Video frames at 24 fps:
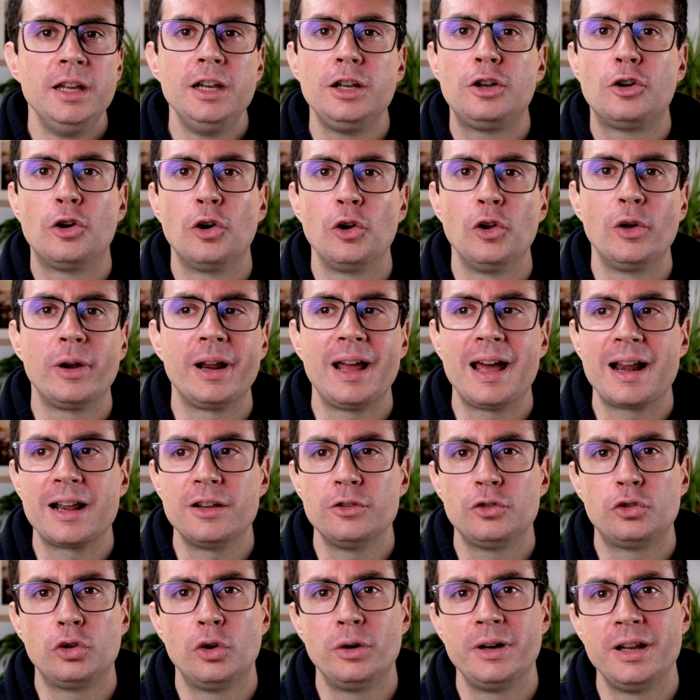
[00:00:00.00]
Il colore
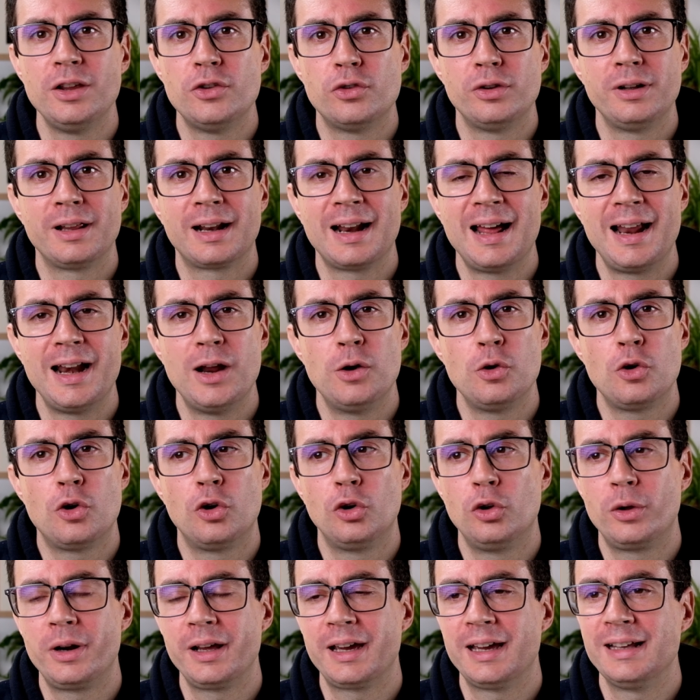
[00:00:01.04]
arancione in generale è un
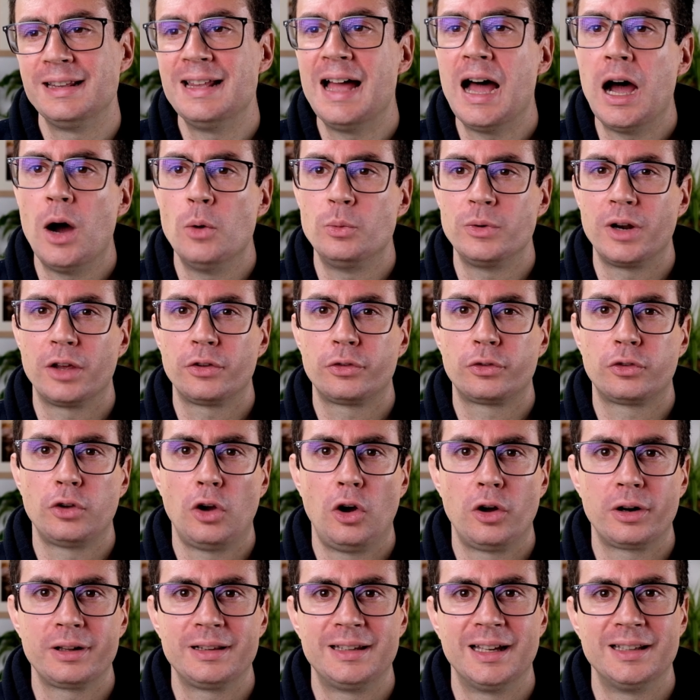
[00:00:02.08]
colore che dà una
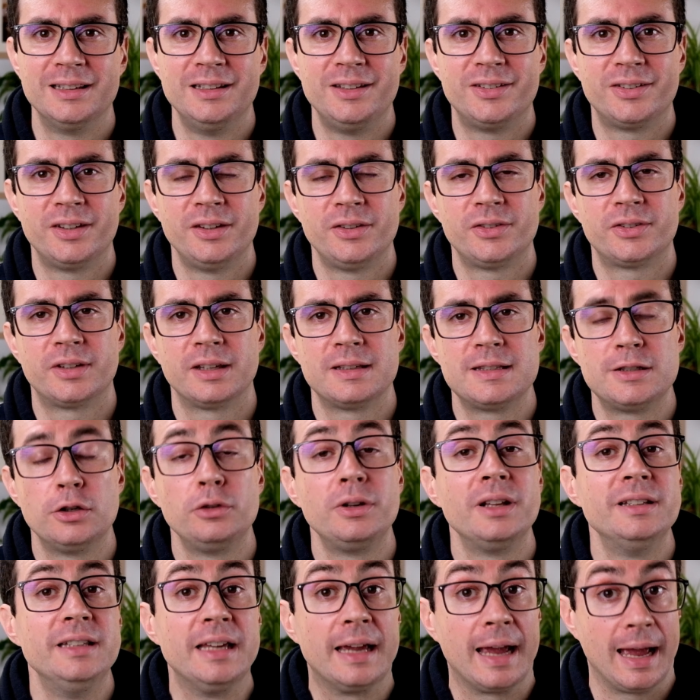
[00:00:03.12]
sorta di
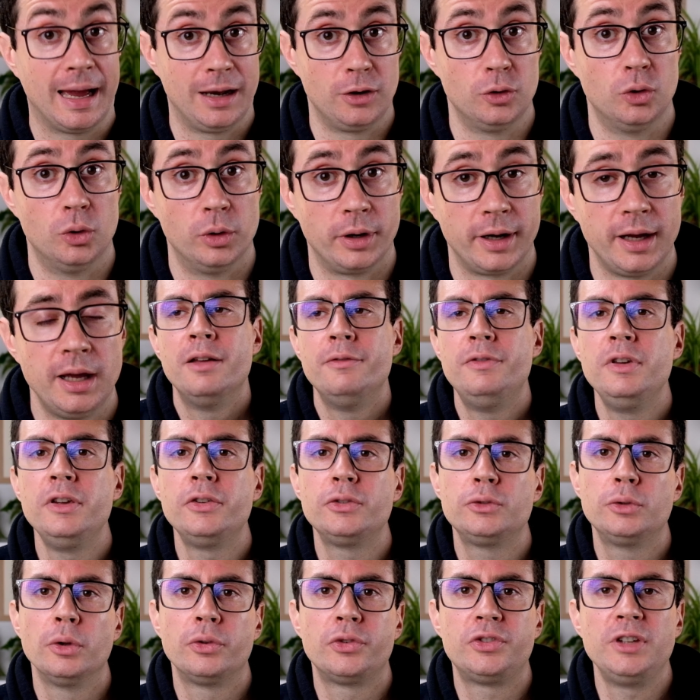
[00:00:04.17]
sensazione di calore,
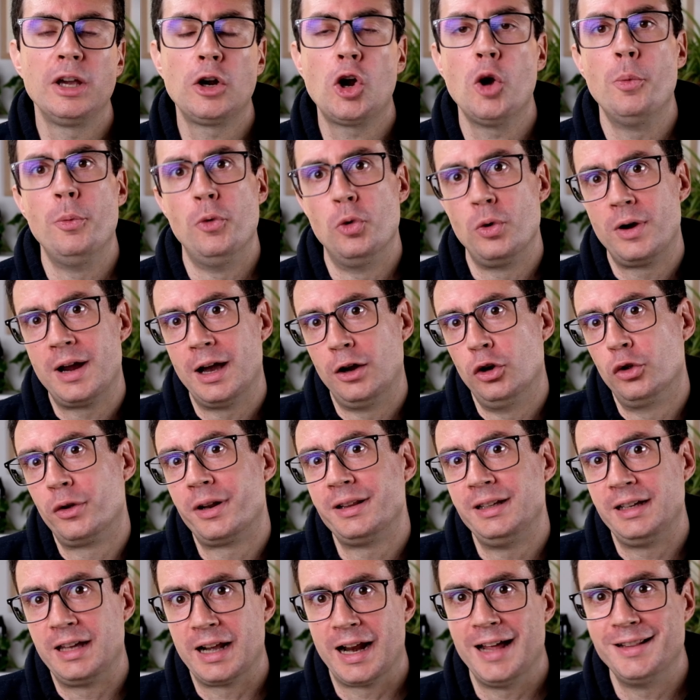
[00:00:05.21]
visto sia come un calore
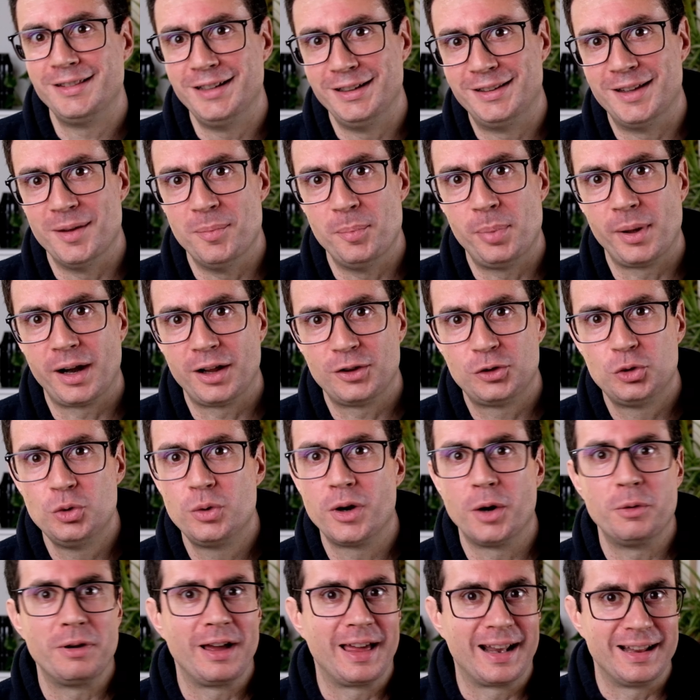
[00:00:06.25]
di grandi
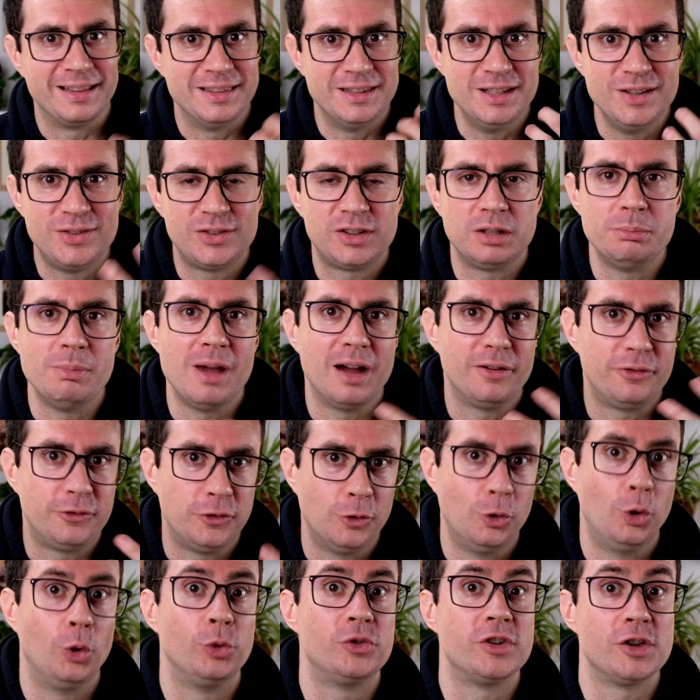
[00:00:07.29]
temperature, una grandissima e
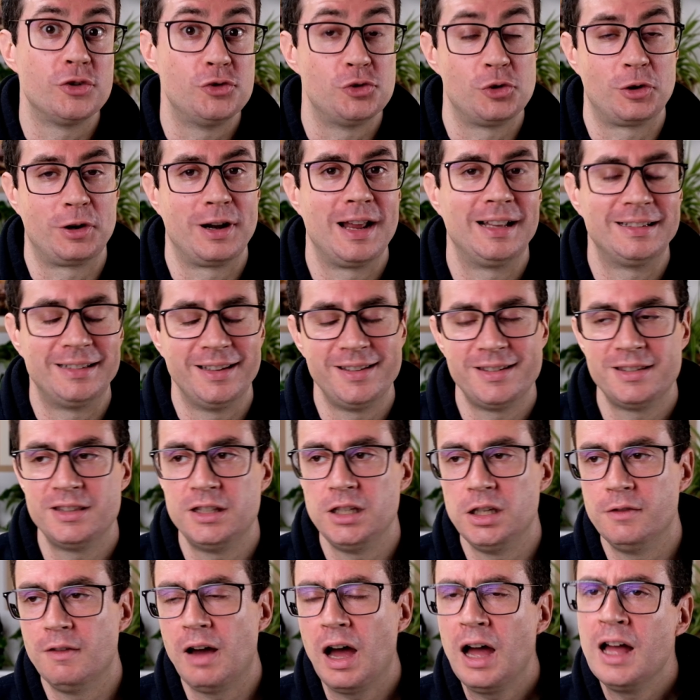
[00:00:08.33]
afosa giornata
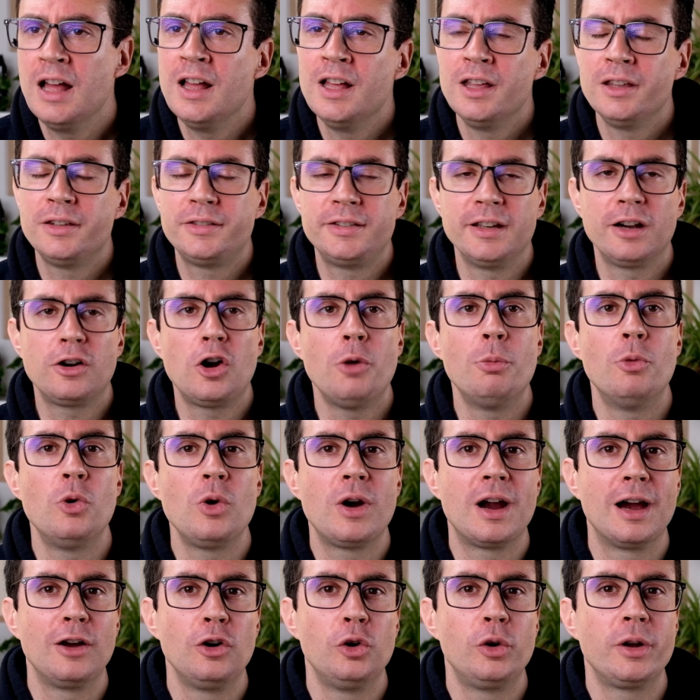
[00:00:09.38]
estiva, sia come un
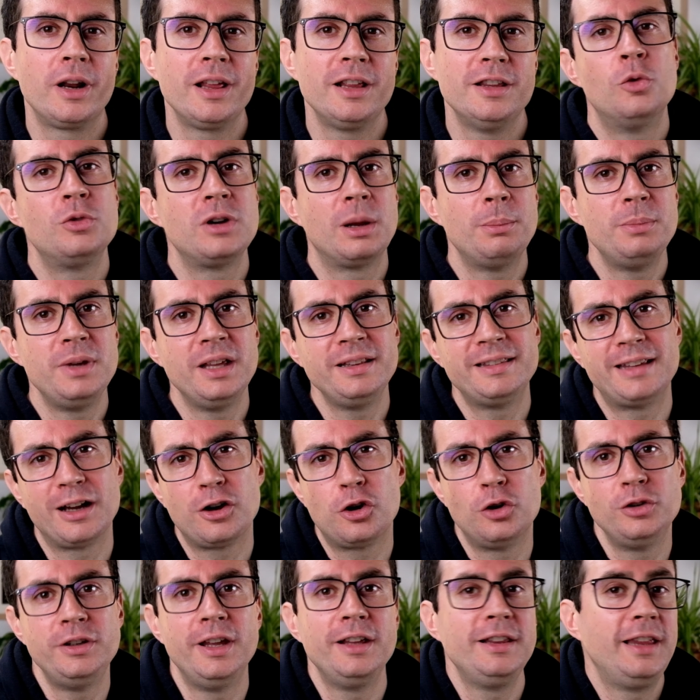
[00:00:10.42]
calore di un ambiente
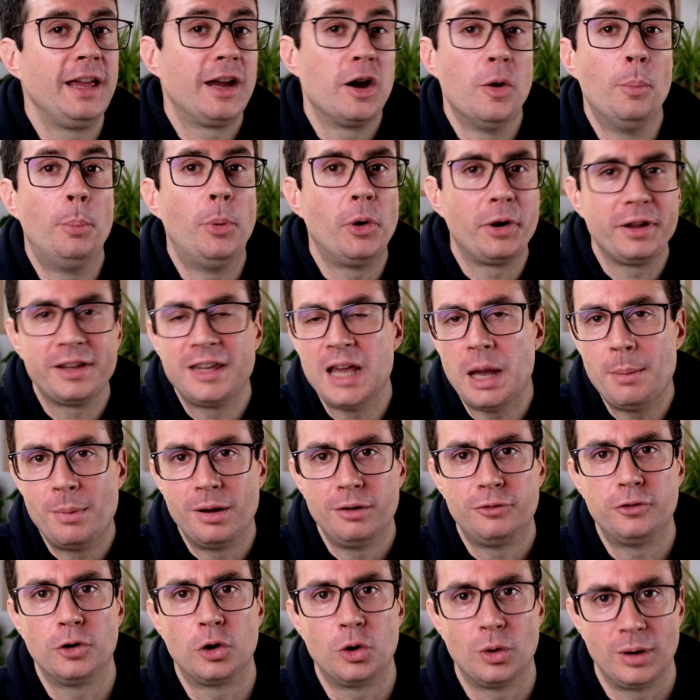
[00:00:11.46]
accogliente che un po' richiama
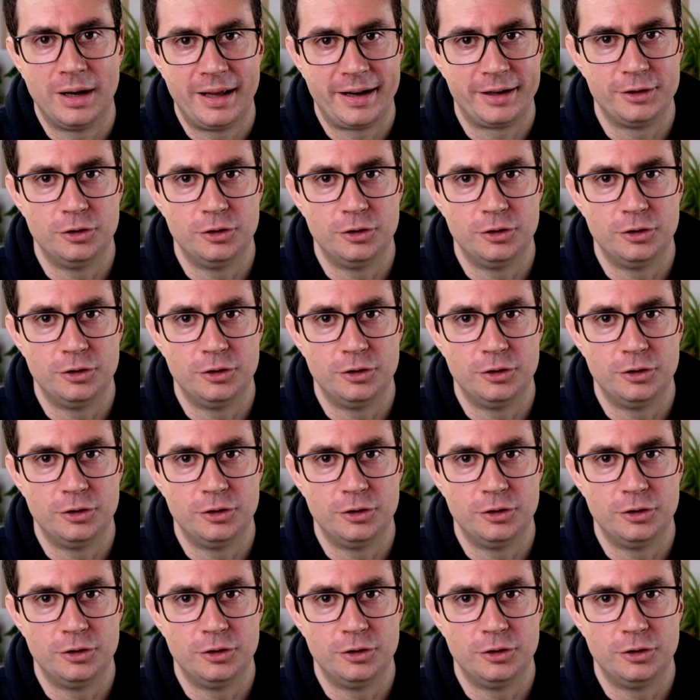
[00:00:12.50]
il focolare